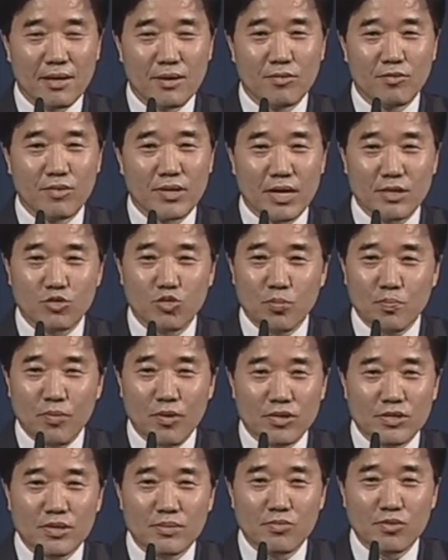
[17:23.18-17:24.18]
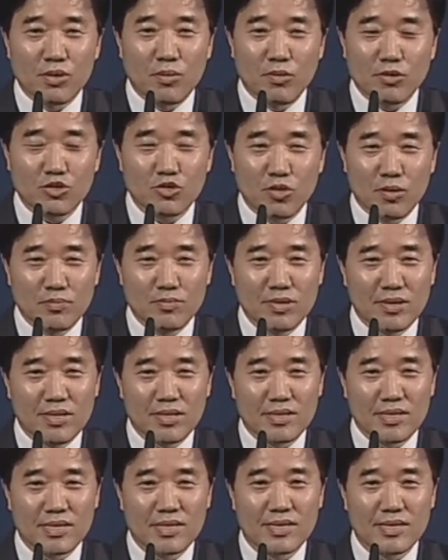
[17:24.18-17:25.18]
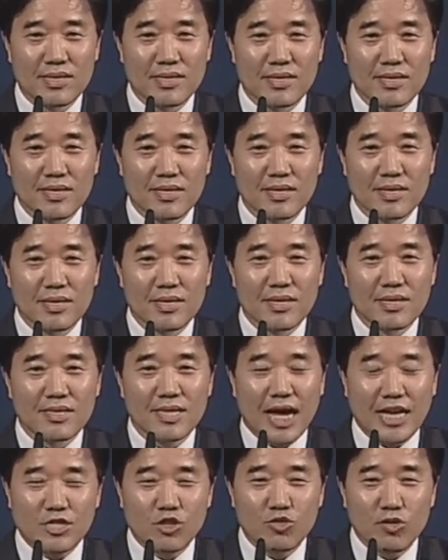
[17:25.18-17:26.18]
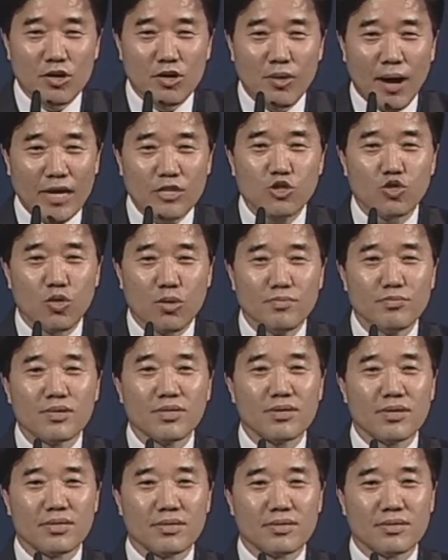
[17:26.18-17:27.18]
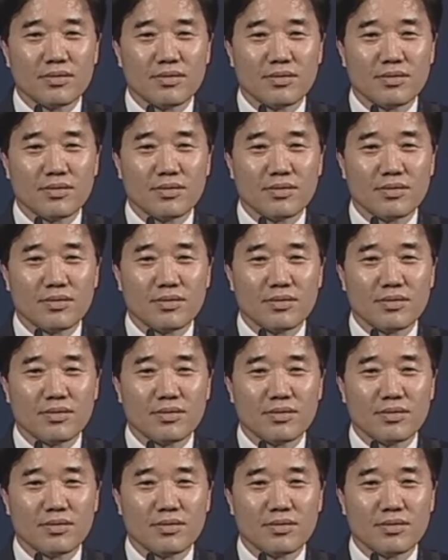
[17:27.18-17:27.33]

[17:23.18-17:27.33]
우리가 투표해서 물어볼 수 없는 것, 다수결로 할 수 없는 것,